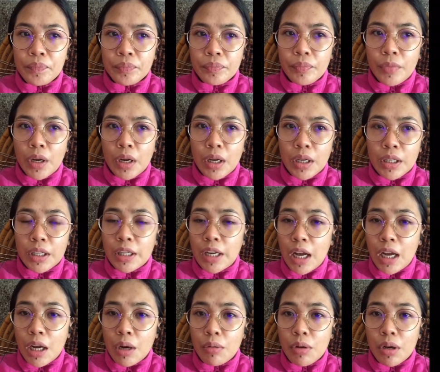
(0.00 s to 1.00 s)
mga
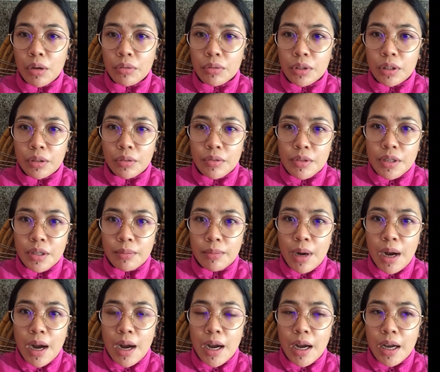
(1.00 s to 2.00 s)
ginagawa ko dito sa
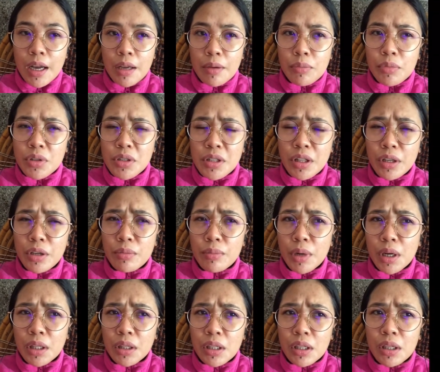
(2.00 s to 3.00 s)
bahay. Mostly yung
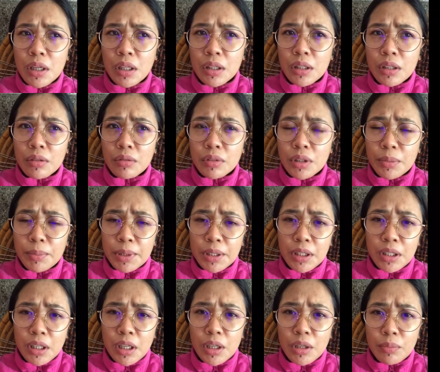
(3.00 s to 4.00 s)
mga tinatanong naman
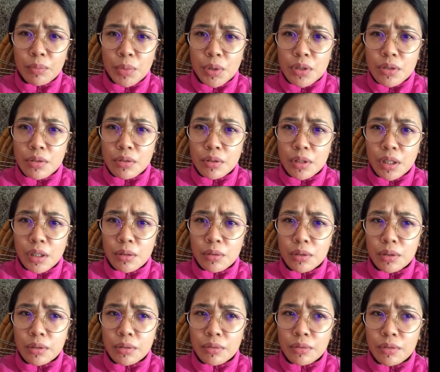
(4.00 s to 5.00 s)
nila yung personal
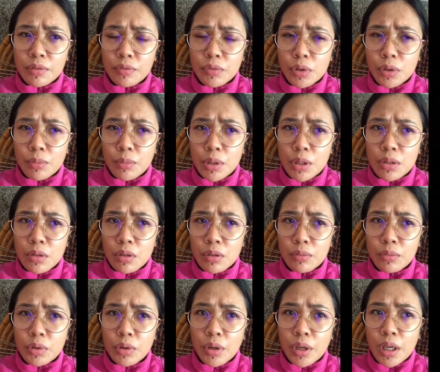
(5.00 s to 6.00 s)
information
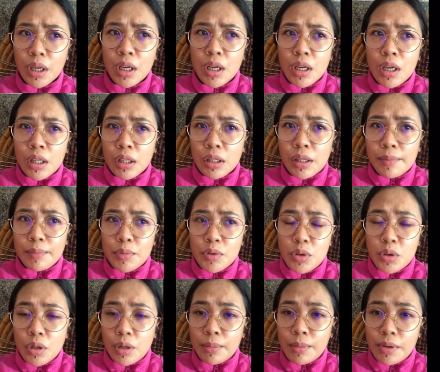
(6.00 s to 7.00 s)
mo eh.
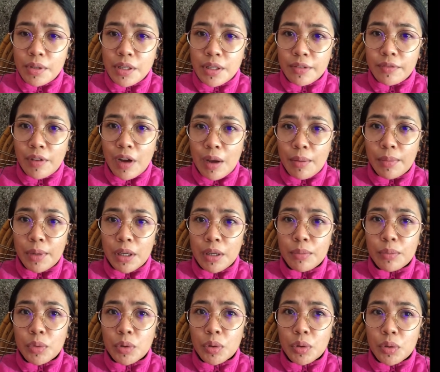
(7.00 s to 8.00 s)
Tapos yung about sa family
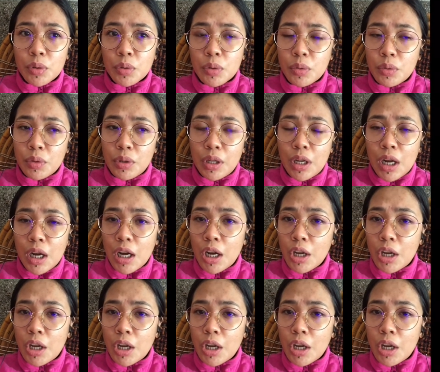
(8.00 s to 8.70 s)
mo, kung ilang